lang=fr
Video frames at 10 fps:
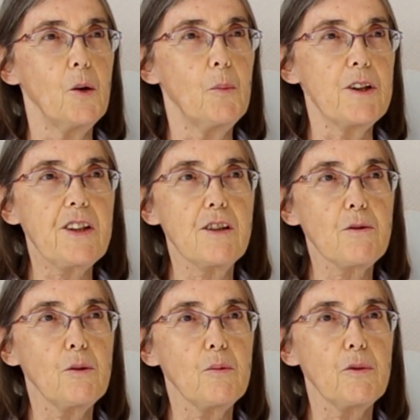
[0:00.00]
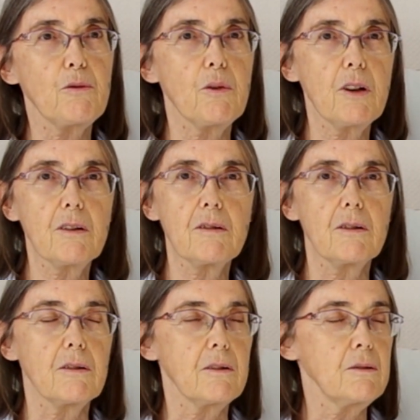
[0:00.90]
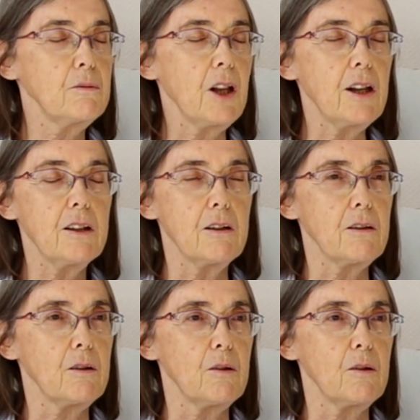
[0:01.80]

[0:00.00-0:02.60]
parce qu'ils ont besoin d'une aide